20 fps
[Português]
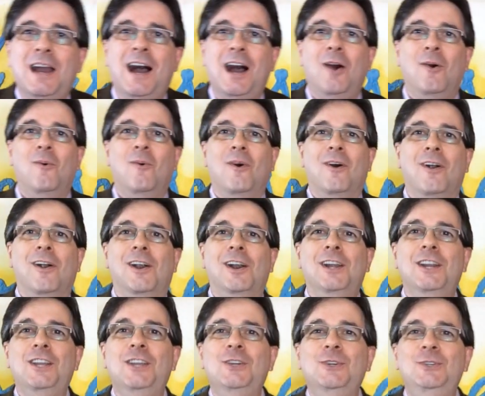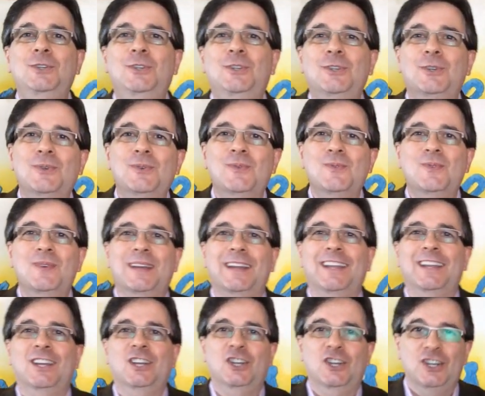How are you
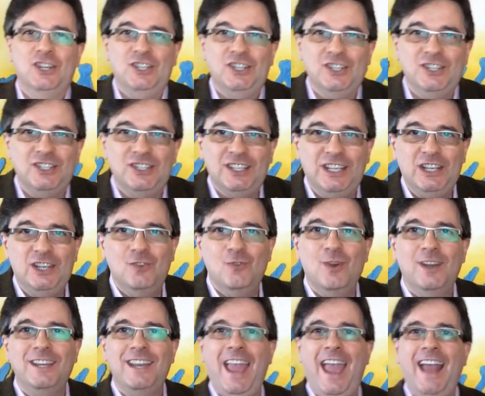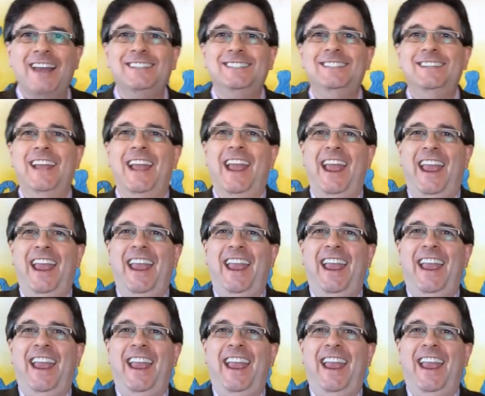doing? Good to see you again.